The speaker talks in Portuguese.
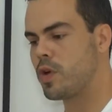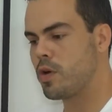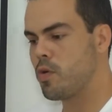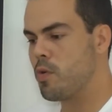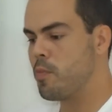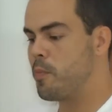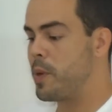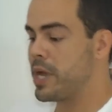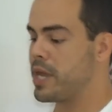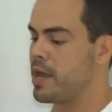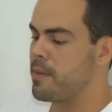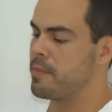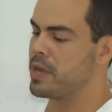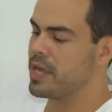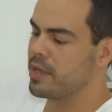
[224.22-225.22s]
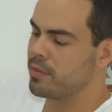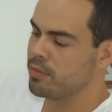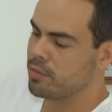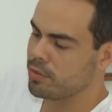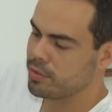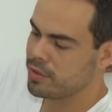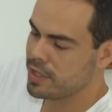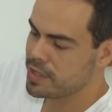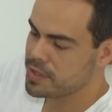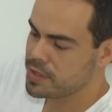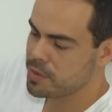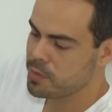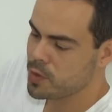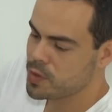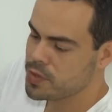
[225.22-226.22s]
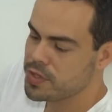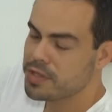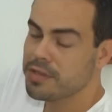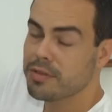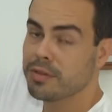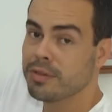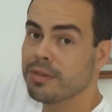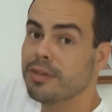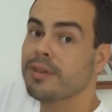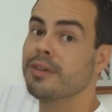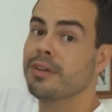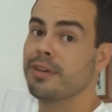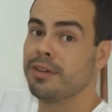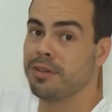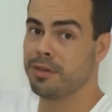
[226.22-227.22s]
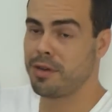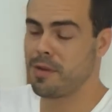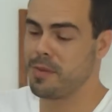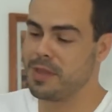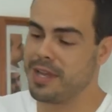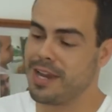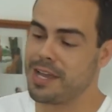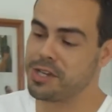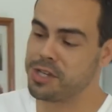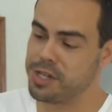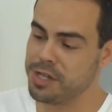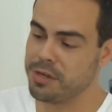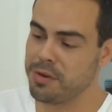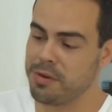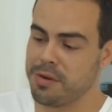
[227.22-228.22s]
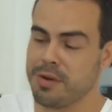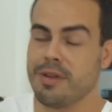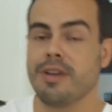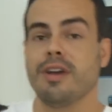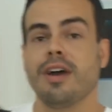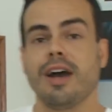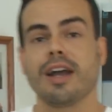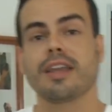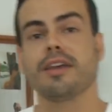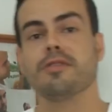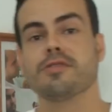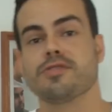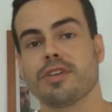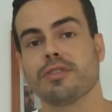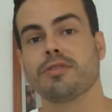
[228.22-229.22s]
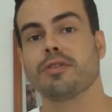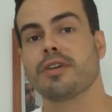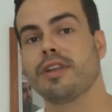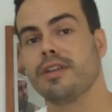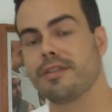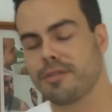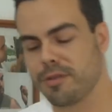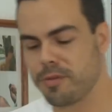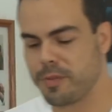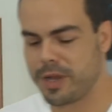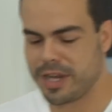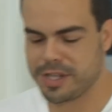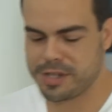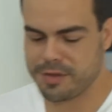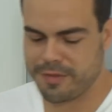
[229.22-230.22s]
o acompanhamento desse mocinho, que o nome dele é Chico, aqui no Centro Clínico do Planet